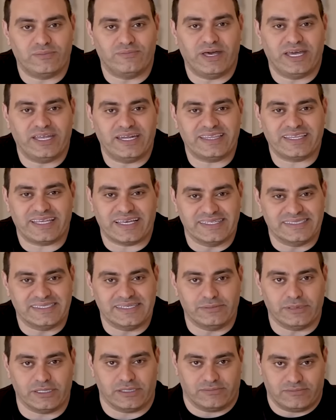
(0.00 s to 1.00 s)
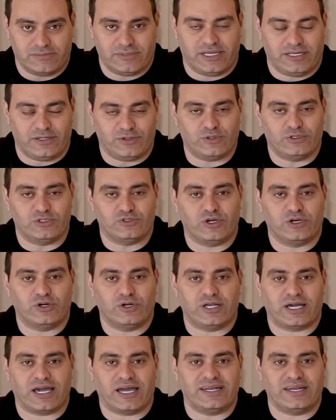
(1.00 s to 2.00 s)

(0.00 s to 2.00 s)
بيانات كاذبه يعني كل شويه يقول لك